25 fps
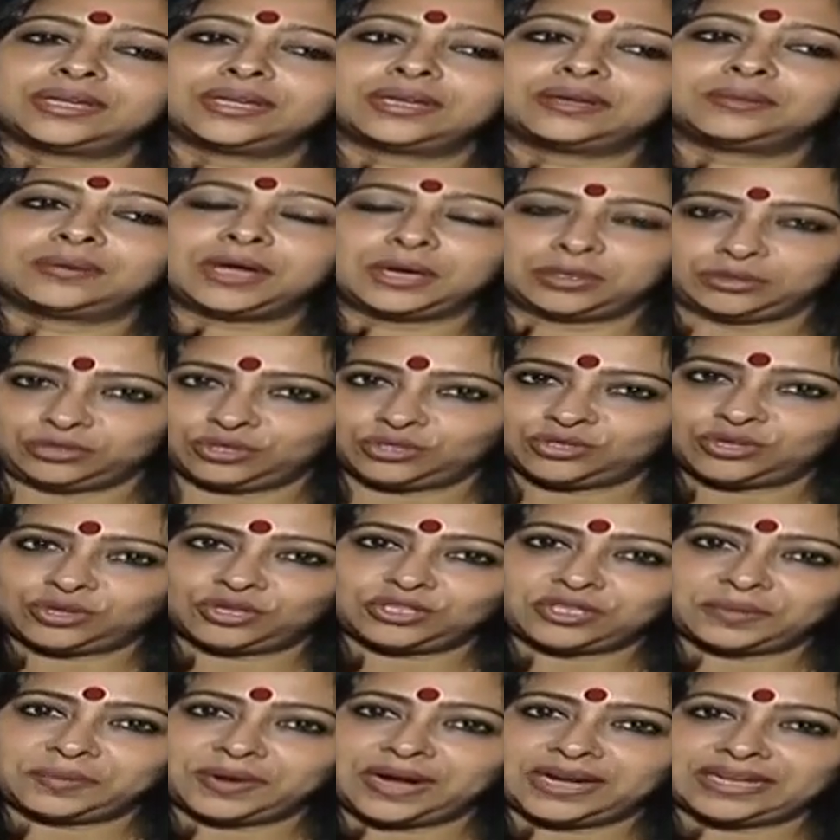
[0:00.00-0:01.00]
ভারতীয়
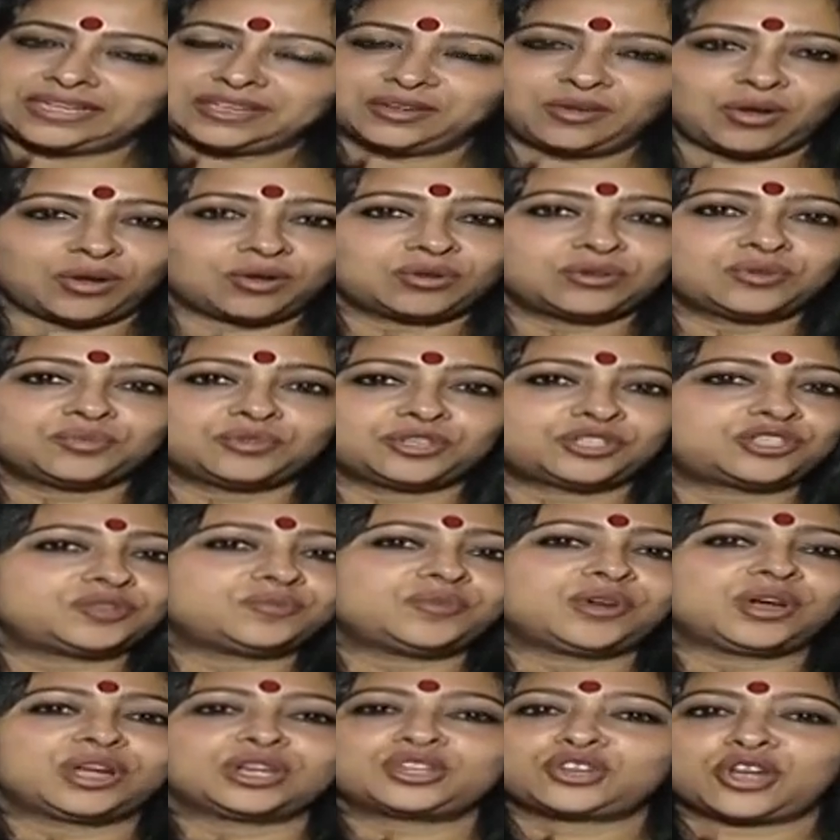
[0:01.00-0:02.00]
জনতা পার্টি কখনো
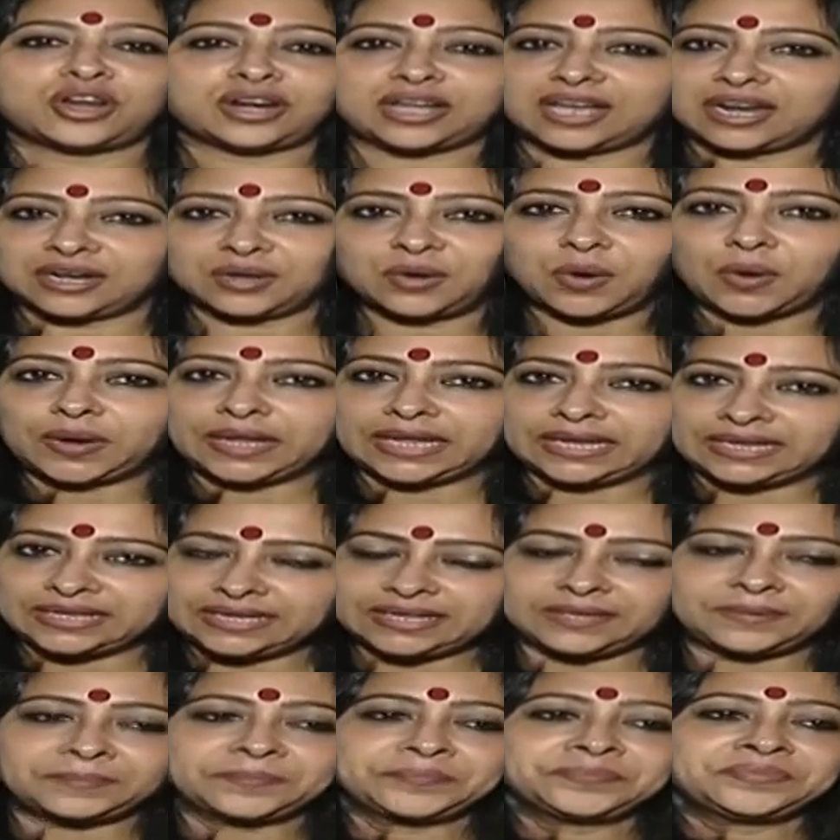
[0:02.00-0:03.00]
পশ্চিমবঙ্গে সরকার
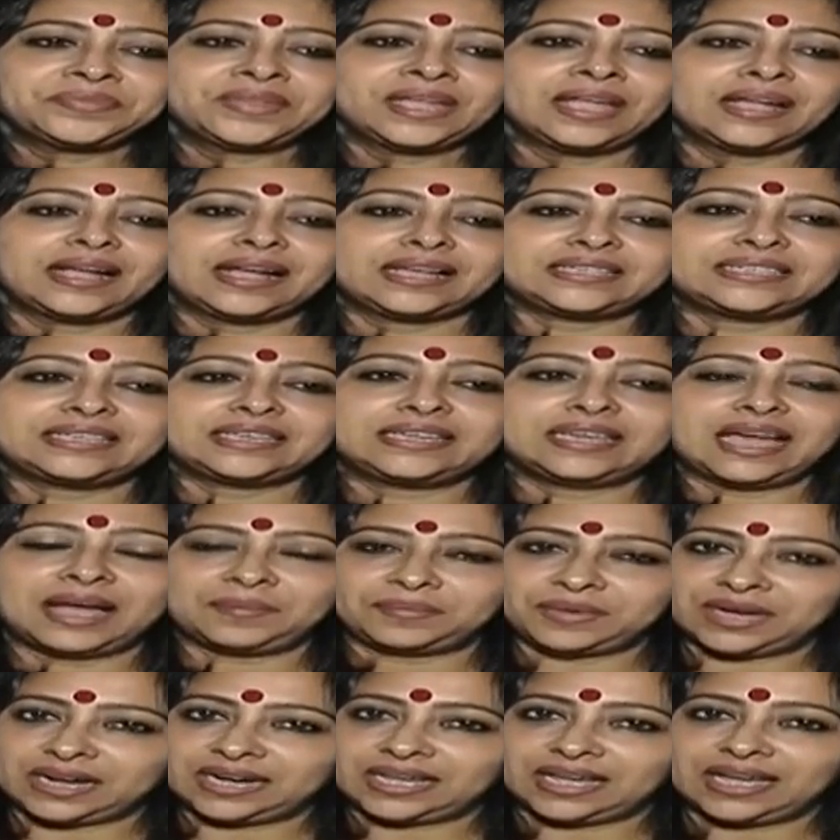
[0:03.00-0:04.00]
গড়েনি কাজেই
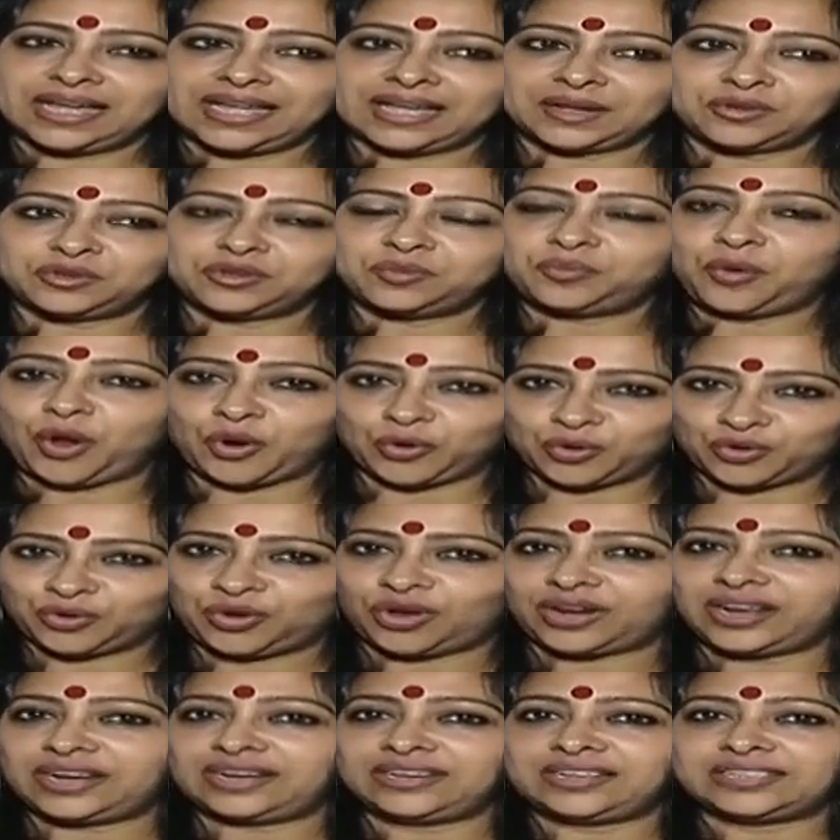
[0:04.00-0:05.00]
আপনারা এখনও পরখ
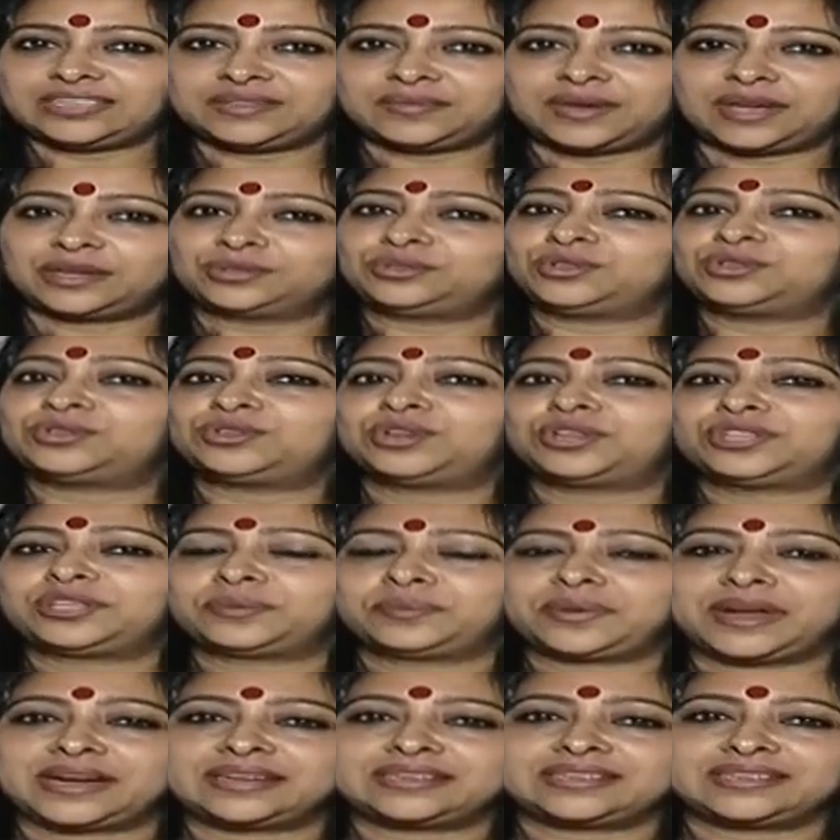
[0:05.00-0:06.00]
করেননি যে ভারতীয়
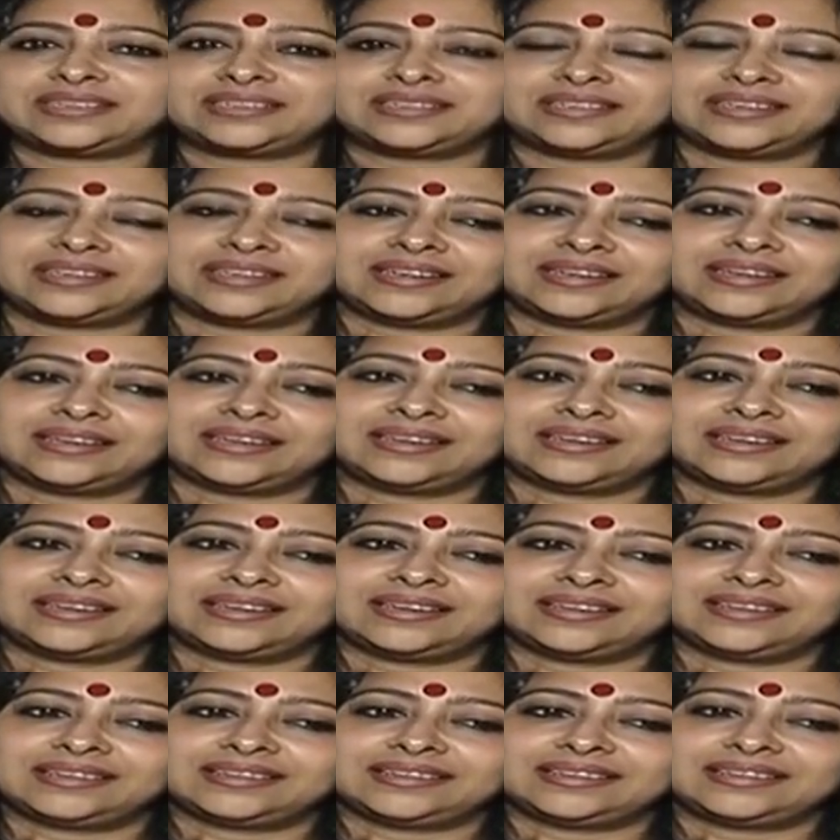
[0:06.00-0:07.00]
জনতা পার্টির
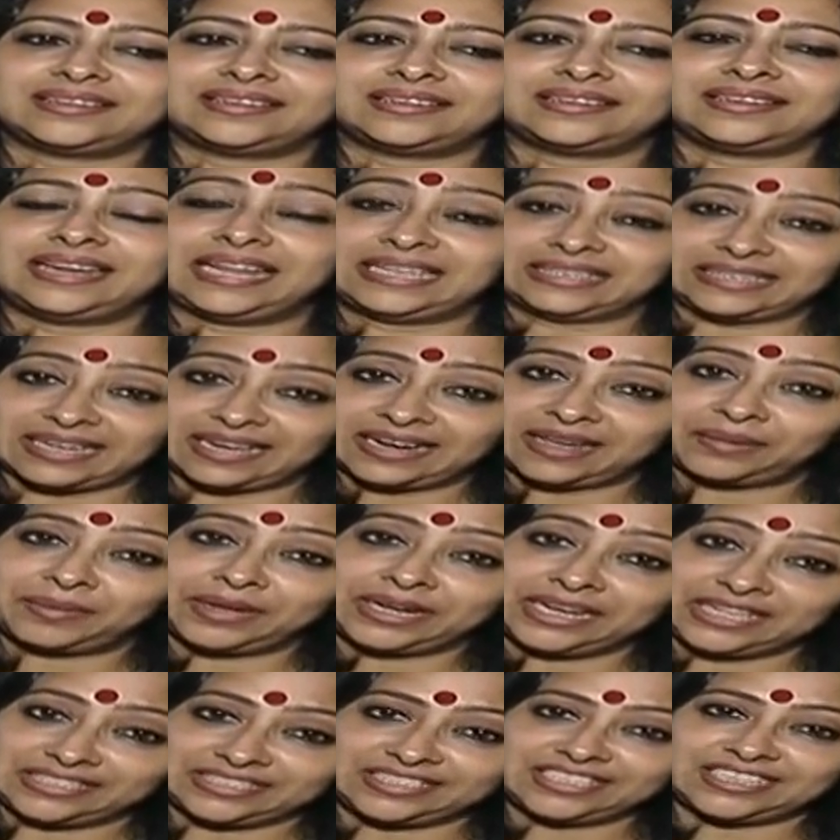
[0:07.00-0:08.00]
নেতারা
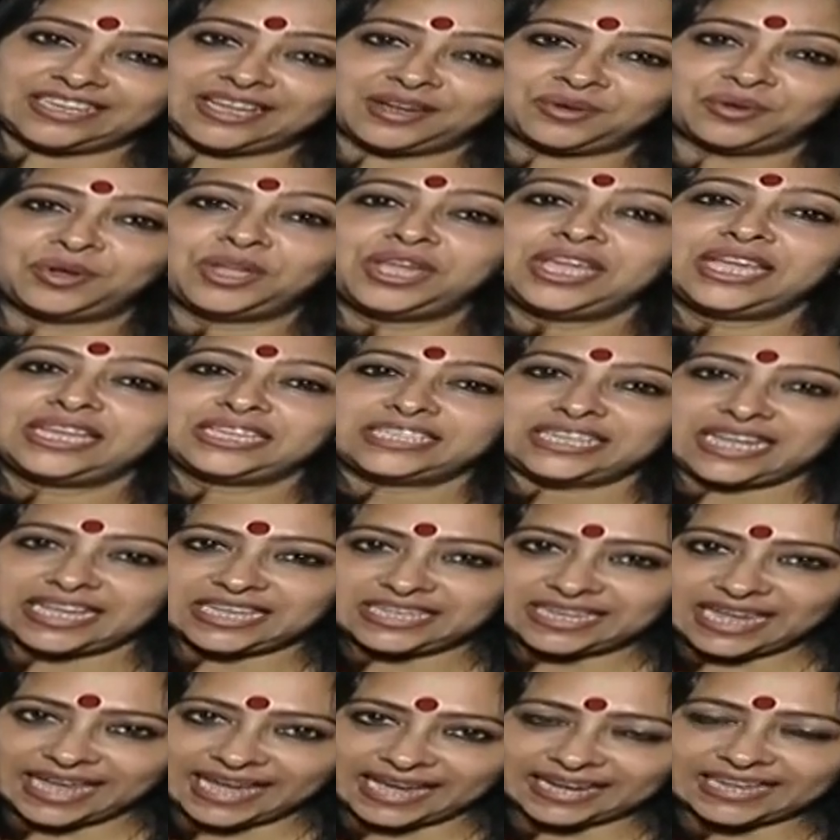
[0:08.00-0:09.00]
বা নেত্রীরাও
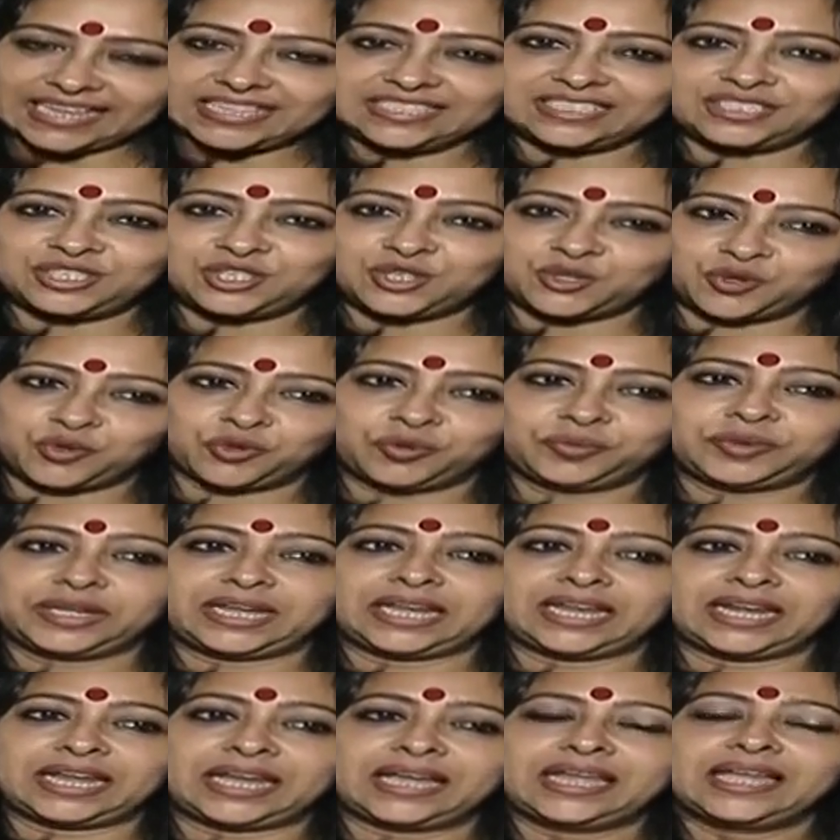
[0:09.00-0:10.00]
সেই একই জিনিস করবে
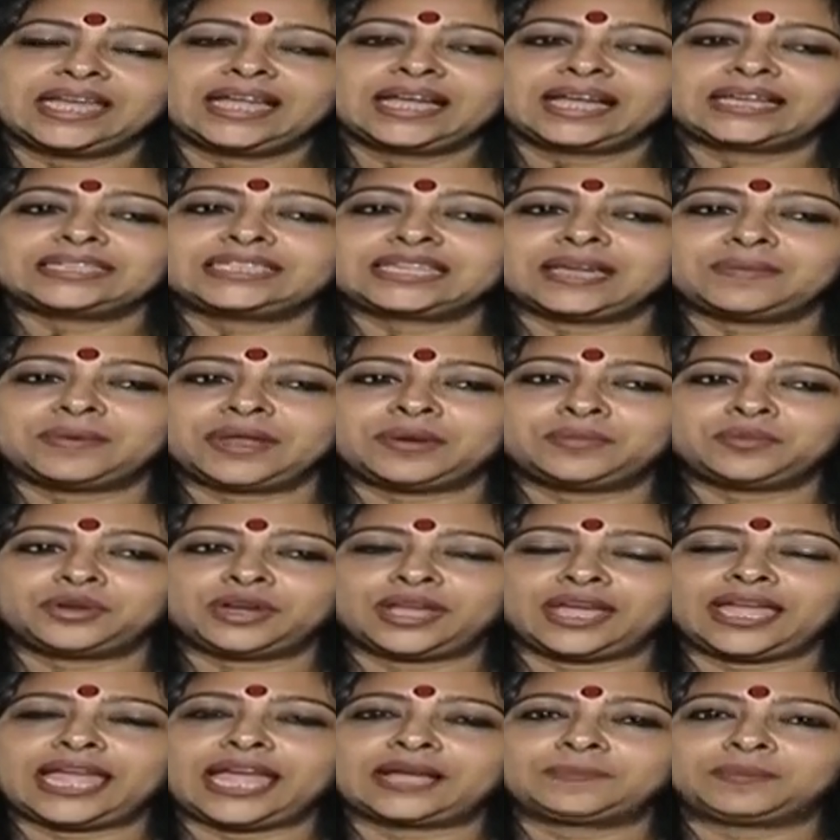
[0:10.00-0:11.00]
কিনা কাজে আমার
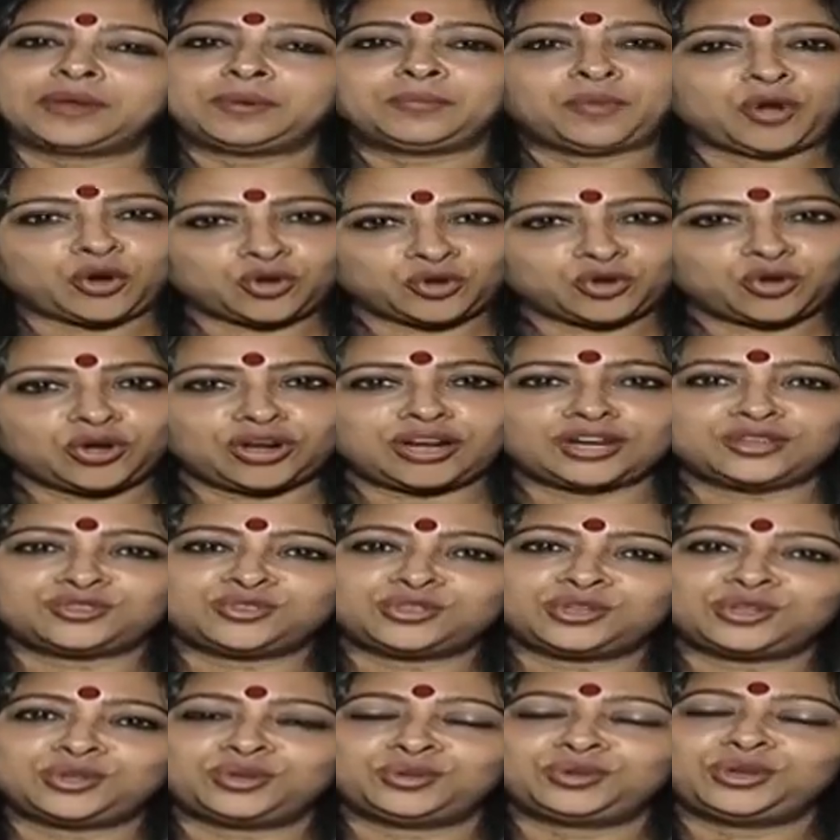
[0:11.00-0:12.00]
মনে হয় একবার পরখ করার
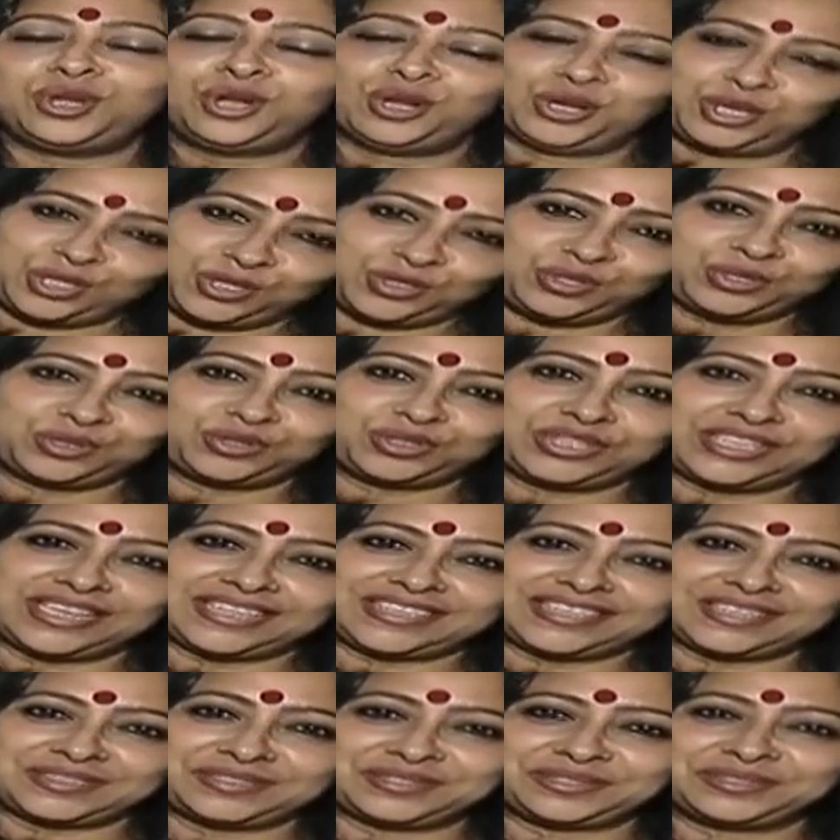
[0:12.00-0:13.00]
জন্য সুযোগ
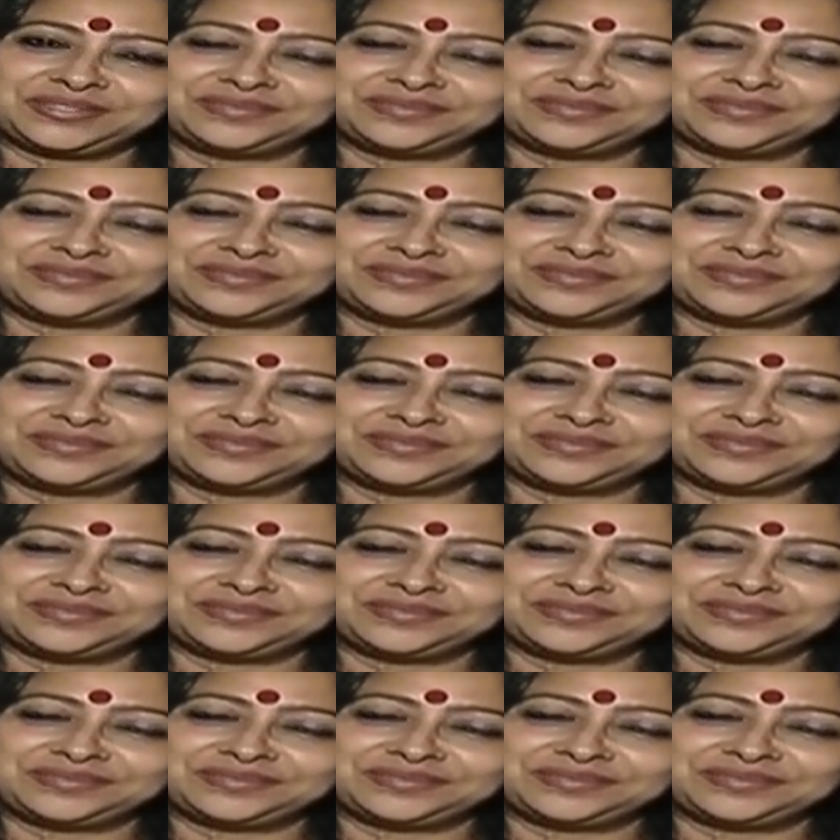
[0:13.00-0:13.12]
দিয়ে দেখুন